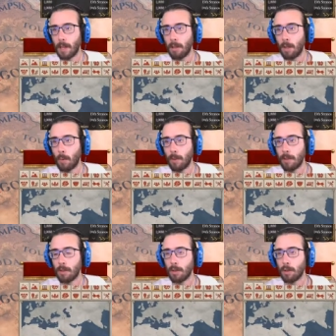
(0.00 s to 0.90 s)
No, qua è
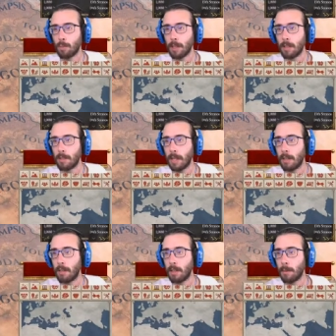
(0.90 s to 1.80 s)
una zona super
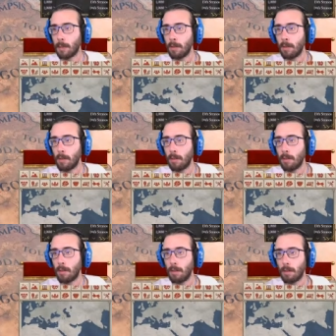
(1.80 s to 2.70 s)
desertica,
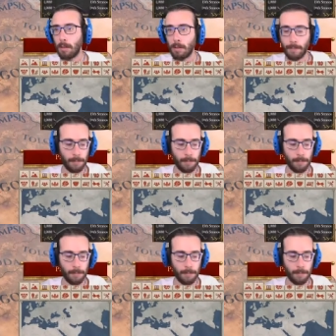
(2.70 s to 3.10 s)
meglio...